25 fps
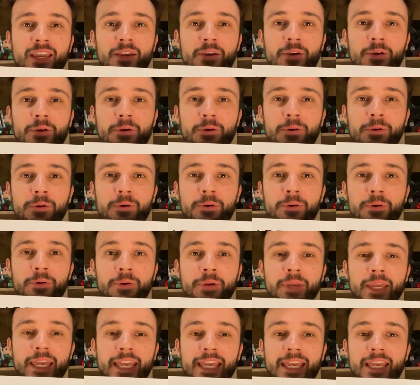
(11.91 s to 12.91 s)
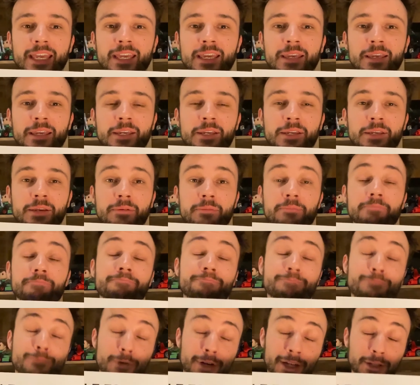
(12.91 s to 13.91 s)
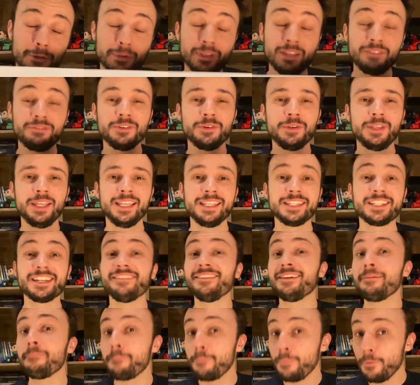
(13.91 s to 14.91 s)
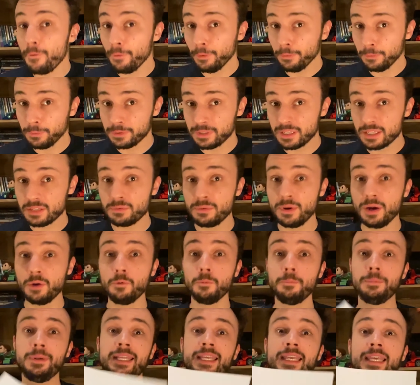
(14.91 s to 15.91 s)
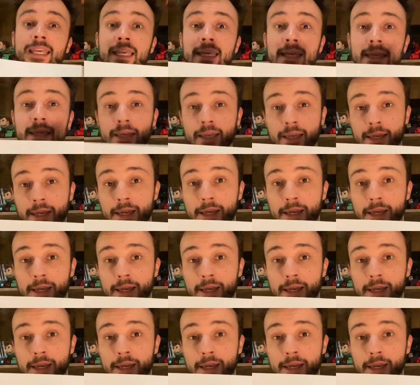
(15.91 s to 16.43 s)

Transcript: Euh, et pour être tout à fait honnête, j'avais peur que ça soit compliqué.